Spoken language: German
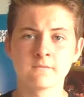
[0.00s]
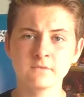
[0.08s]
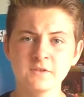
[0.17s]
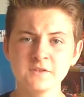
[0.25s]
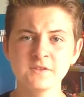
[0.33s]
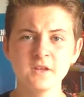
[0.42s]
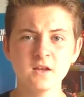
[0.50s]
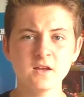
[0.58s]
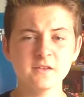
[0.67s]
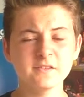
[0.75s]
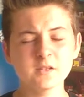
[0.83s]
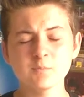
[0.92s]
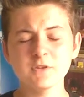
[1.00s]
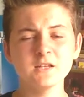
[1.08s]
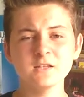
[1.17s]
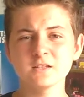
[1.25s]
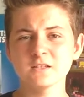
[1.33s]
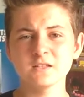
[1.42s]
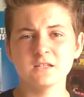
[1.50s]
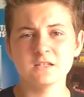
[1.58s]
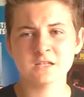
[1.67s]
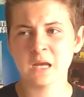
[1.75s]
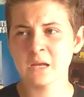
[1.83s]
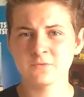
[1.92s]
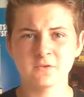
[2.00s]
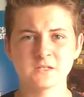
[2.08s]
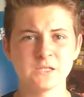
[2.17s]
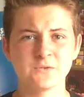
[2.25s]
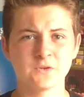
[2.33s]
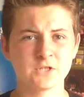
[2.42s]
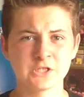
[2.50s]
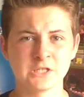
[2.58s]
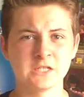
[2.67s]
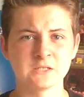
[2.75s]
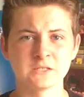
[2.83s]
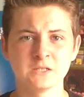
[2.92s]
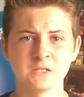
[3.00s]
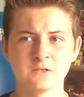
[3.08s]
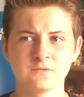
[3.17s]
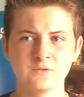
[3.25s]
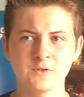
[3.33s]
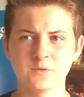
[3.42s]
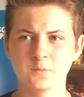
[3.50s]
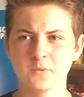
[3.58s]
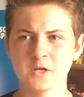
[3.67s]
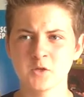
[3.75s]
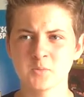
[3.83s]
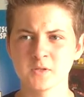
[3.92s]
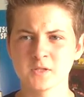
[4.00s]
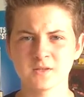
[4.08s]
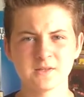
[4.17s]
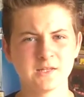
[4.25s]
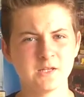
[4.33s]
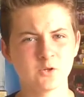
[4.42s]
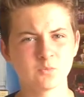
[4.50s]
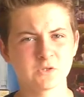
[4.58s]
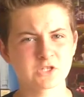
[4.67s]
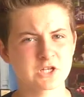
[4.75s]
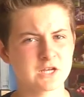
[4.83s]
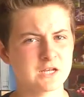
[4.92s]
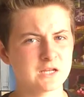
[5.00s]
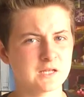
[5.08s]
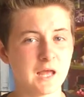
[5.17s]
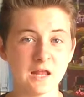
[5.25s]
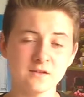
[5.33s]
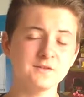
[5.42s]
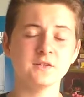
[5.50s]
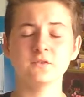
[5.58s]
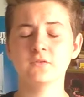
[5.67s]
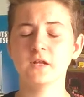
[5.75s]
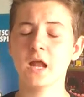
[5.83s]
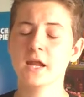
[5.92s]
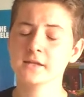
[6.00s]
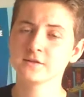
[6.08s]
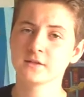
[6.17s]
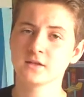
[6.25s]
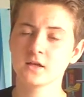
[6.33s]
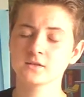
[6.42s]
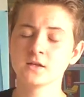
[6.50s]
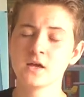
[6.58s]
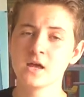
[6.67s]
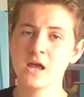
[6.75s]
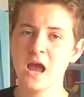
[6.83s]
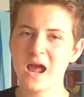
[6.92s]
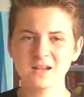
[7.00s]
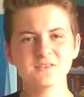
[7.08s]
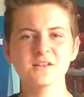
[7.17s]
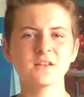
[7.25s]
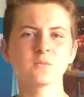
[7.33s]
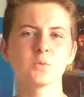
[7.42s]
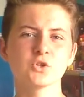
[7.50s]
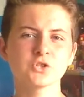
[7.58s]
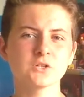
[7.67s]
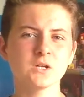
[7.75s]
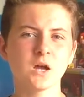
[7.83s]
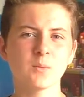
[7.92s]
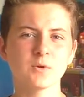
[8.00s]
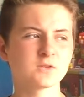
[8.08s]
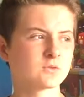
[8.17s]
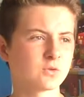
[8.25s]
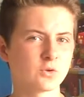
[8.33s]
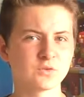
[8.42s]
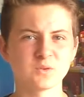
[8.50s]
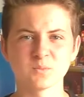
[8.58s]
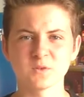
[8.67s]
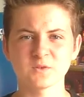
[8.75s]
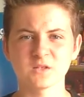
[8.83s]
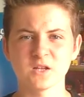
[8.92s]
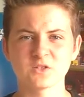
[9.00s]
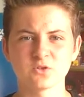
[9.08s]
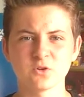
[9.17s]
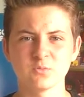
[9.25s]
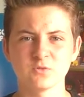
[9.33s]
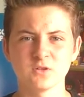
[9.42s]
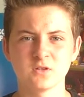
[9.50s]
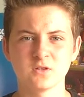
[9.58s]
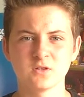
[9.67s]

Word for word: Wisst ihr, es gibt Dinge, die ich einfach nicht verstehe. Wie zum Beispiel, dass Leon Mascher alle seine Fehler eingesehen hat, alles ändern möchte, aber trotzdem das Gleiche kommt.